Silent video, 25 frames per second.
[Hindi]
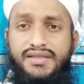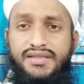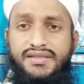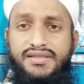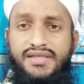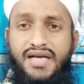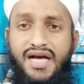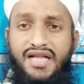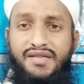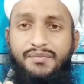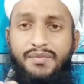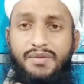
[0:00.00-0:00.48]

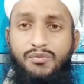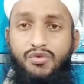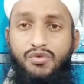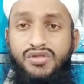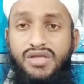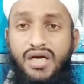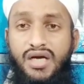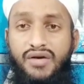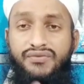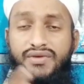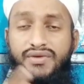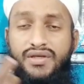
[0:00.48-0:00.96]
जिससे आदमी
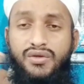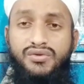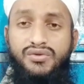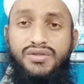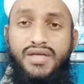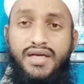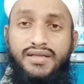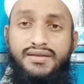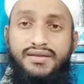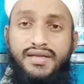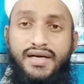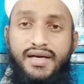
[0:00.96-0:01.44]
मुसाफिर हो
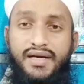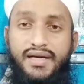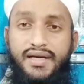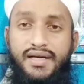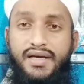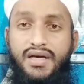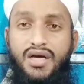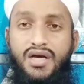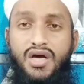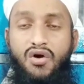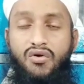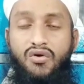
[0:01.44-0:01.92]
जाता
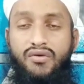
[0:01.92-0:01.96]
है